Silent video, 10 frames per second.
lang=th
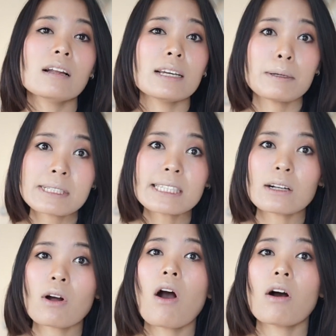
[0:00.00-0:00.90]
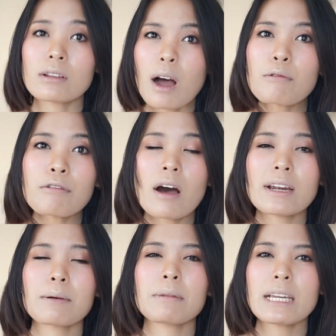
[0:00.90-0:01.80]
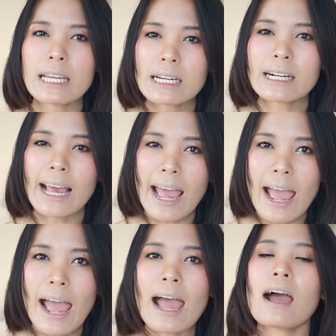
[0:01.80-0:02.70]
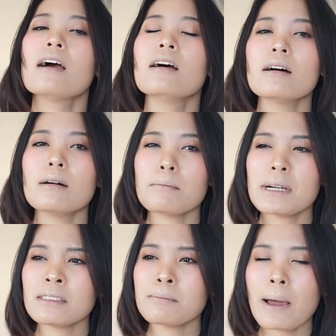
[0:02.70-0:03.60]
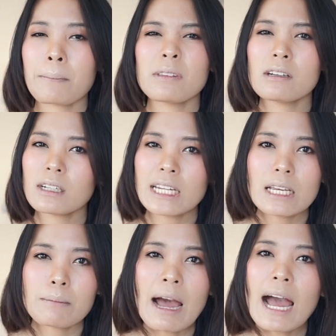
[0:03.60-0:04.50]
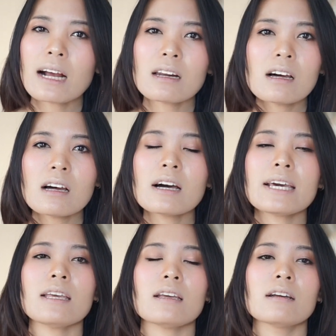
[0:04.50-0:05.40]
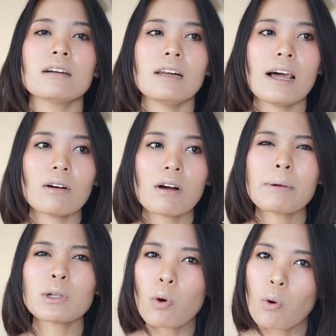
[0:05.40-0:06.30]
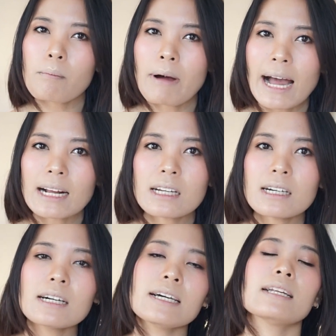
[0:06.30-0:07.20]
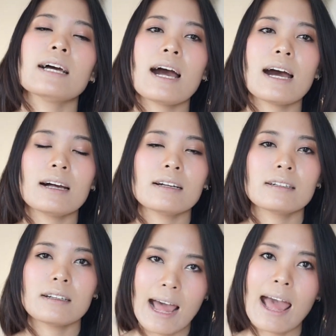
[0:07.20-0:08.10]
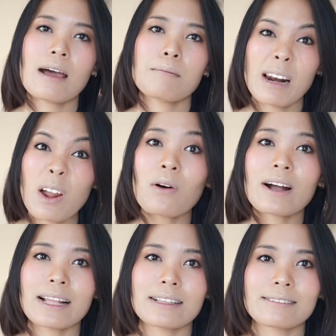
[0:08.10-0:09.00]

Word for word: ลิปสติกของท o m ฟอร์เนี่ยมันดีนะแกมันแบบเนื้อดีมากเลย แล้วก็มันคุ้มมากเลยนะคะ อ่ะ มาลองกัน